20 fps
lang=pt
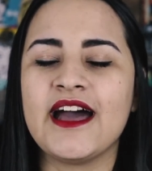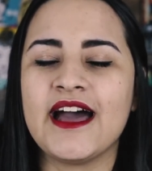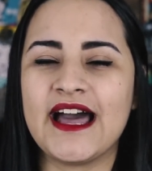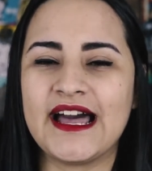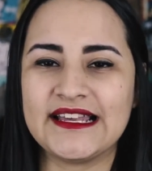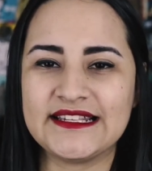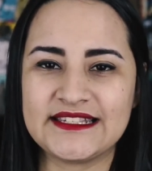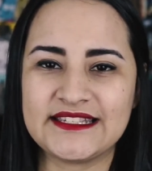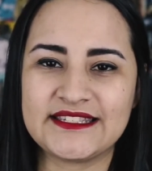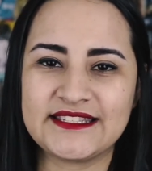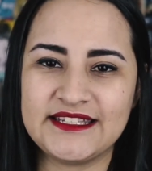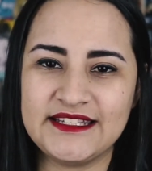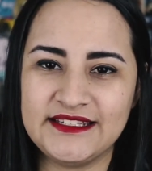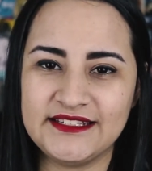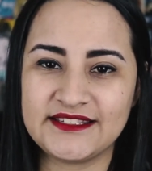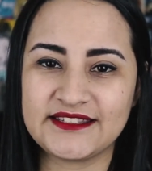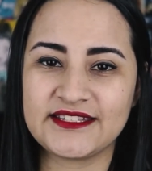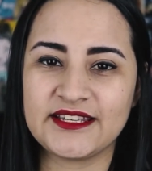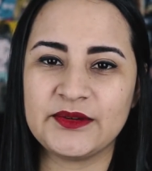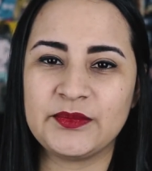
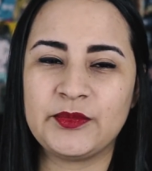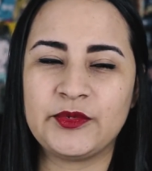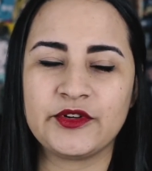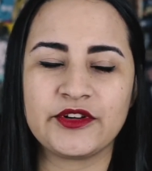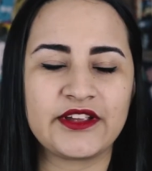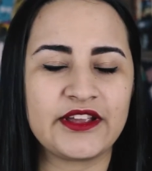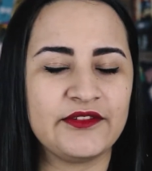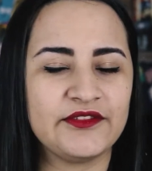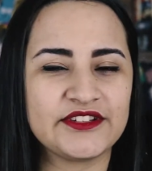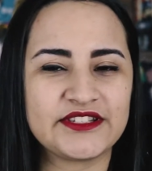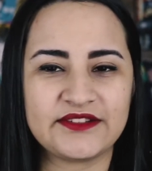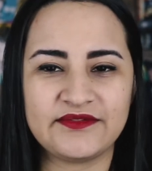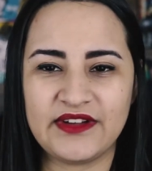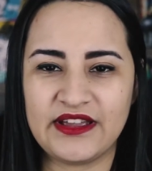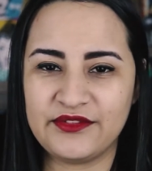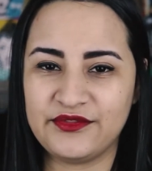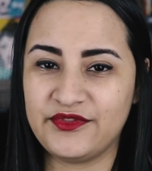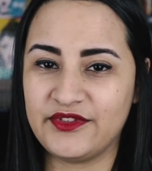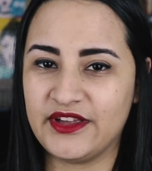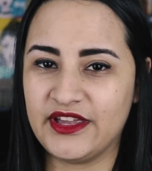assista, porque você
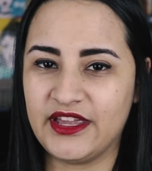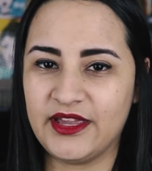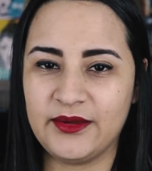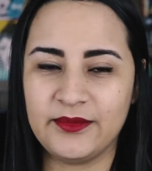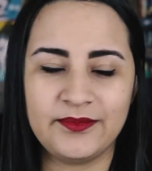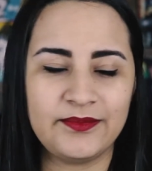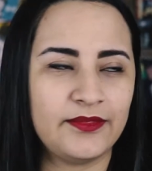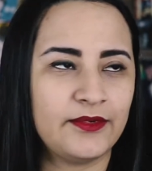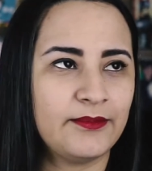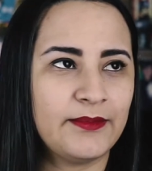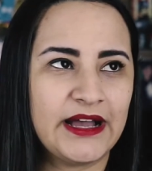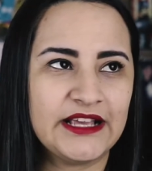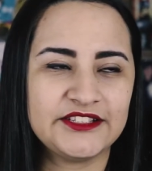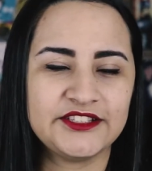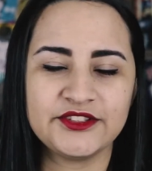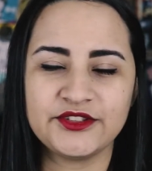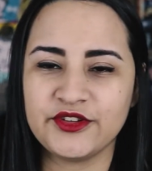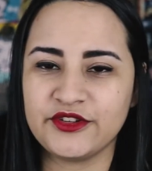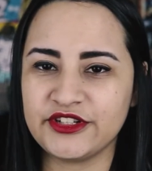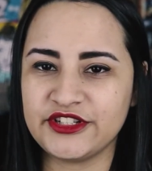vai ver
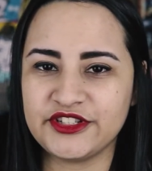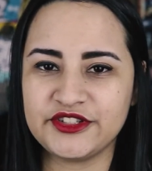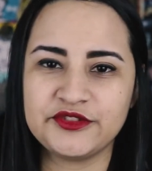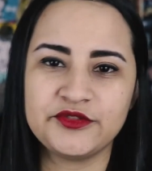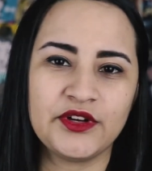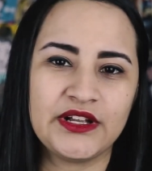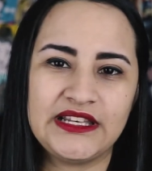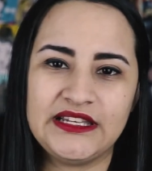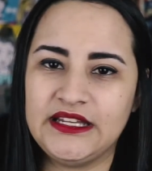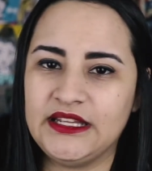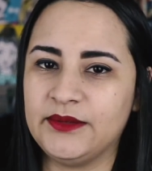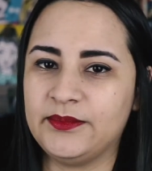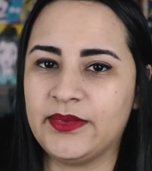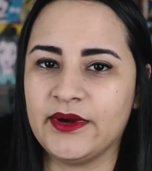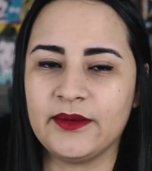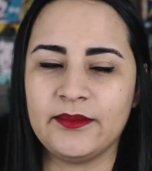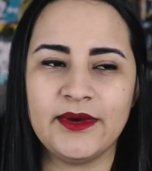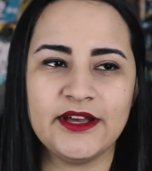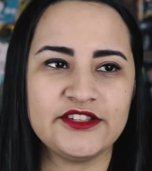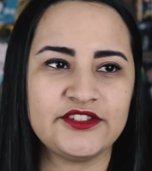bastidores de Dua
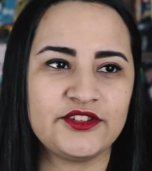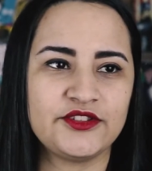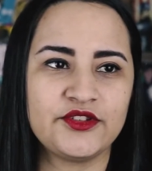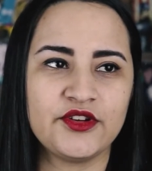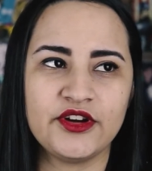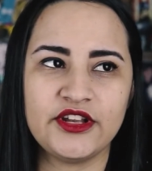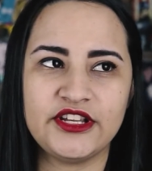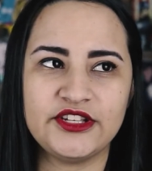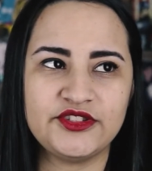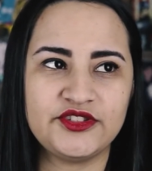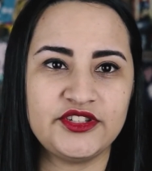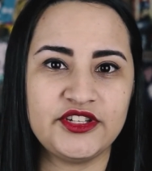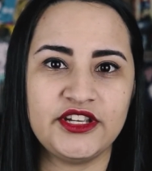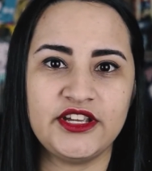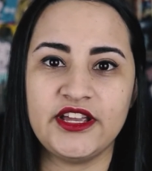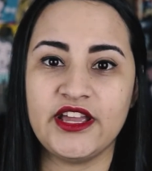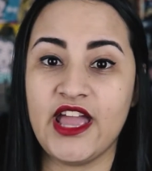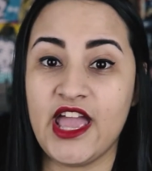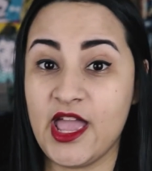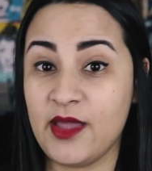Lipa, bastidores
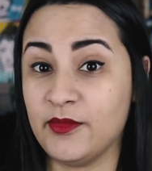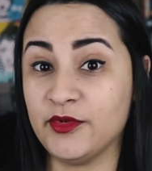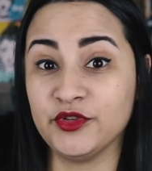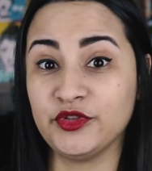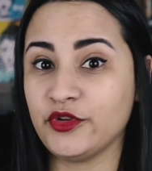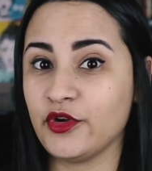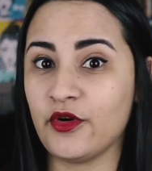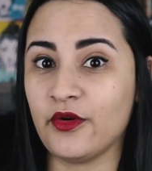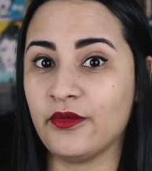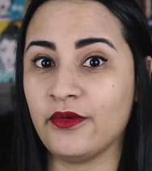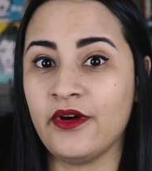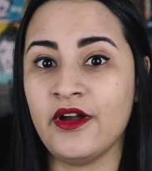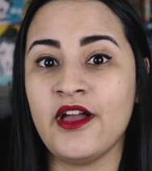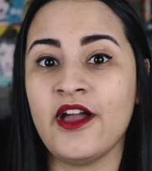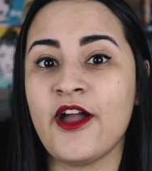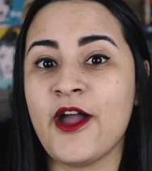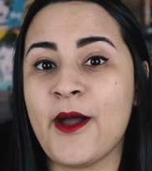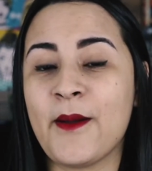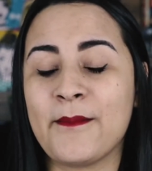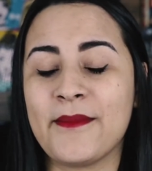de Hamilton
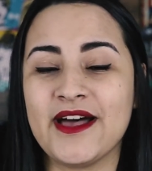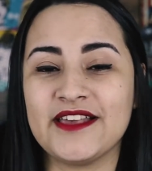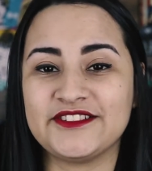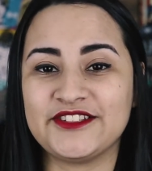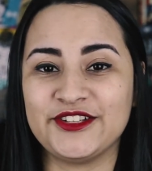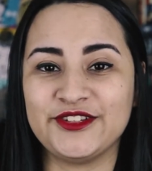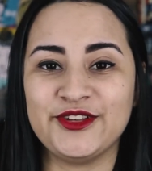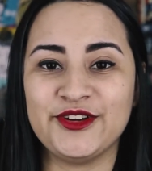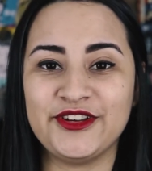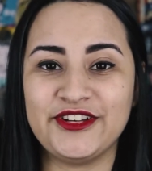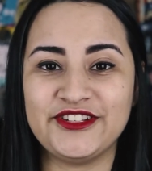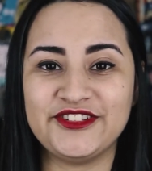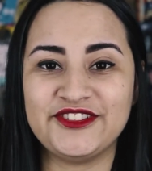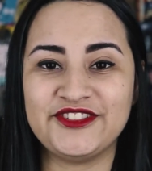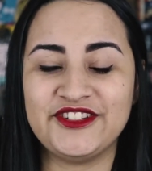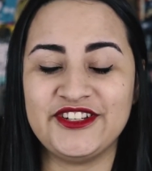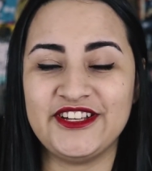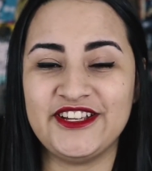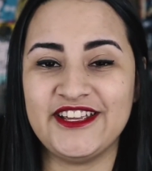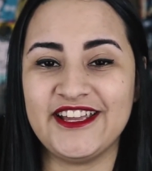bastidores
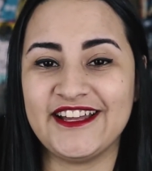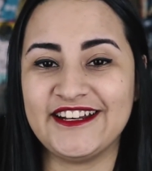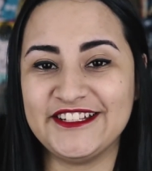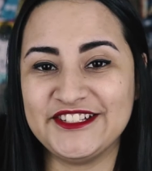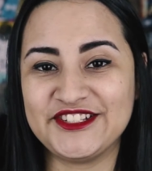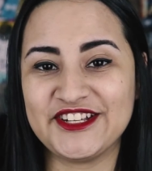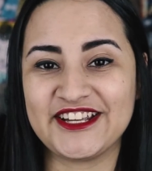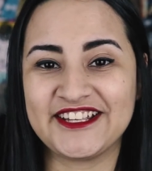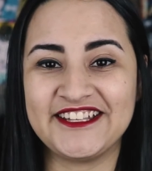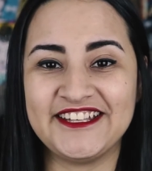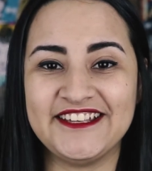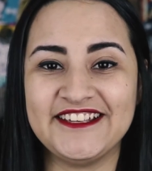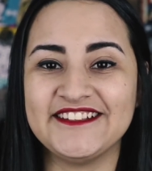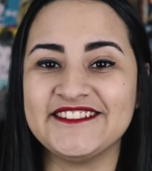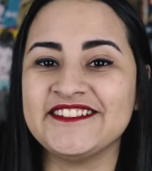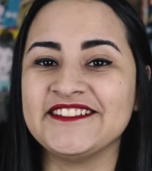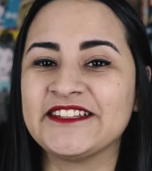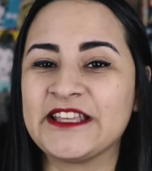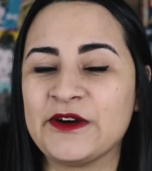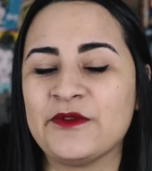de Alicia
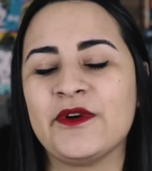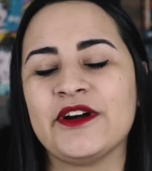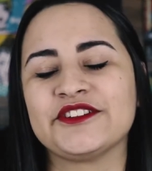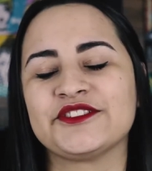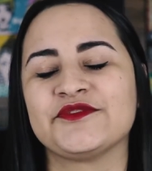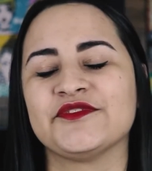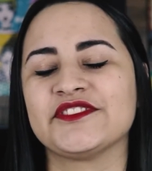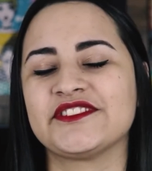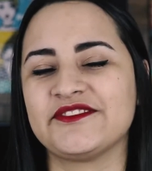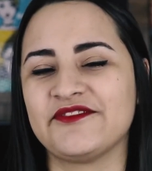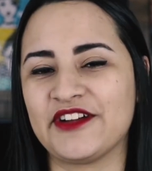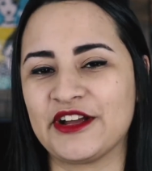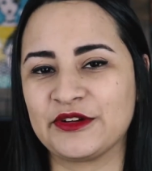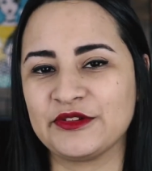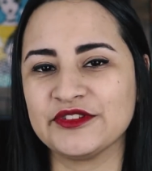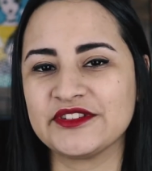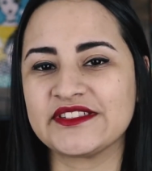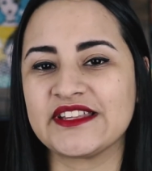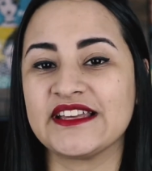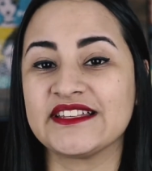Keys, então acho que você vai
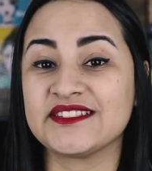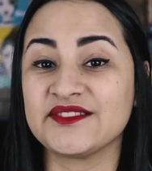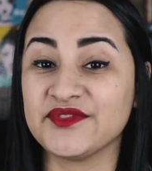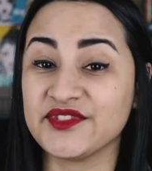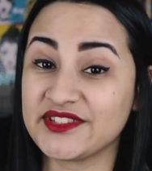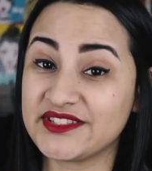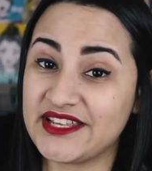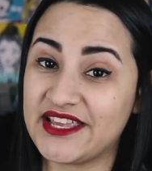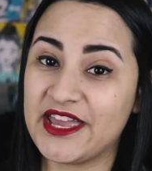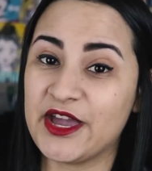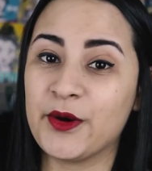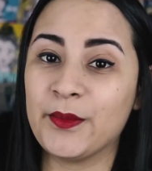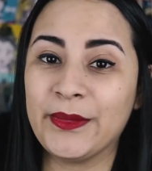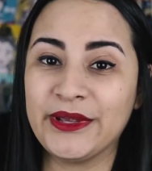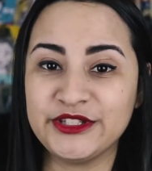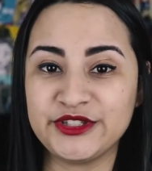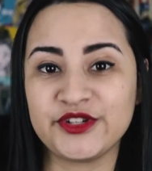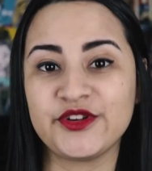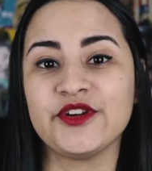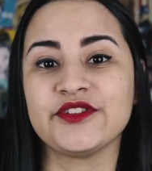gostar se você
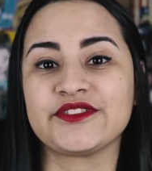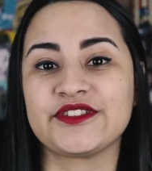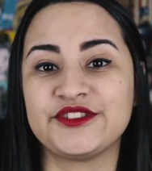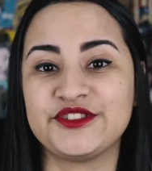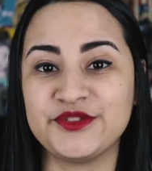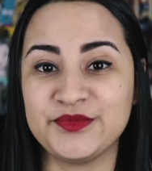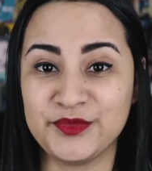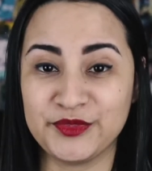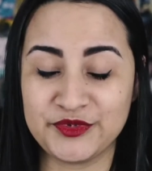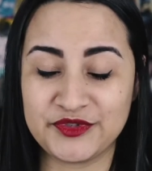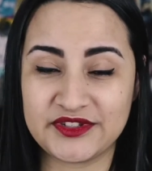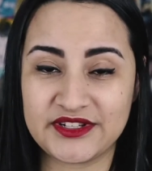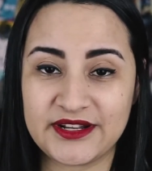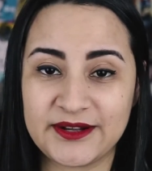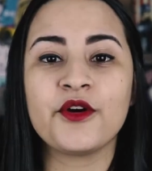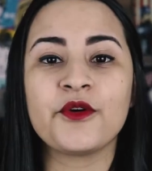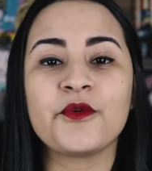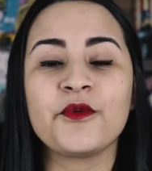realmente gosta de música.